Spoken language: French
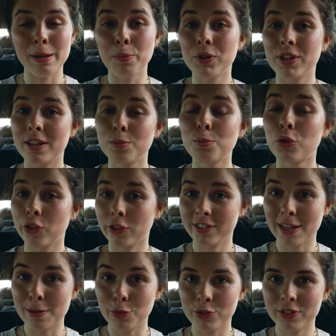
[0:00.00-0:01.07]
et peut-être
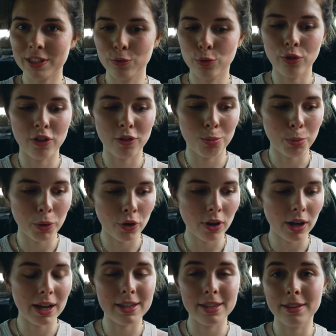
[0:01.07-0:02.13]
potentiellement ce qui vous fait
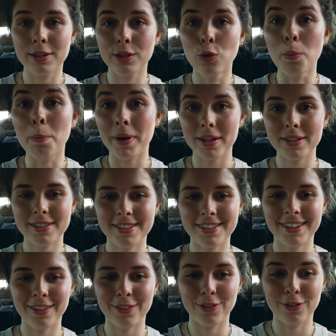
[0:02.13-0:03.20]
peur à l'idée de
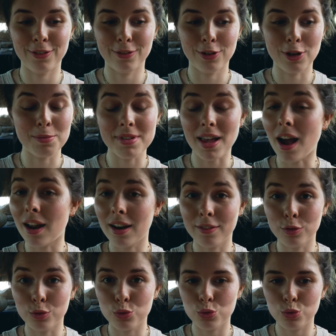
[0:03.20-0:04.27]
partir euh, comme ça à
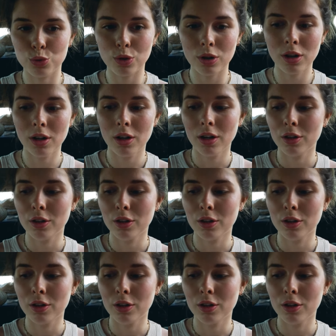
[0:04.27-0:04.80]
l'aventure,